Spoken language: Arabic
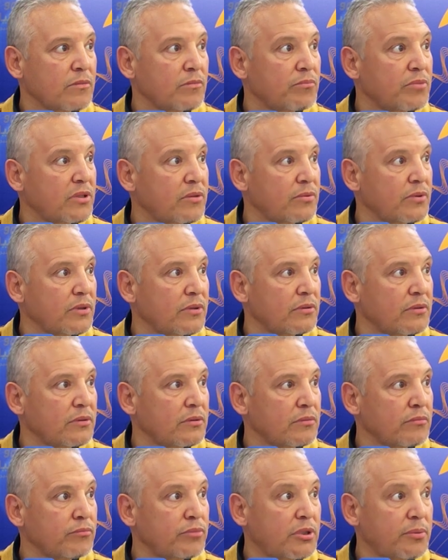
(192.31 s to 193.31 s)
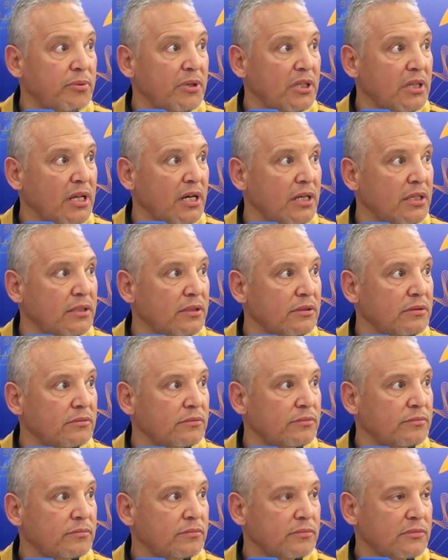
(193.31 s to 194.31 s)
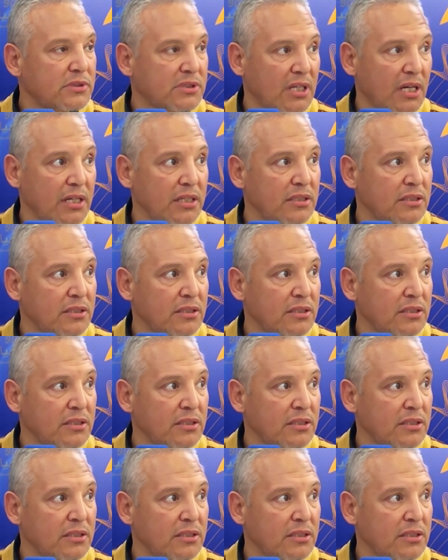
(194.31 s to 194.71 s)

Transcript: والاصاله التمسك بالاصاله صحيح.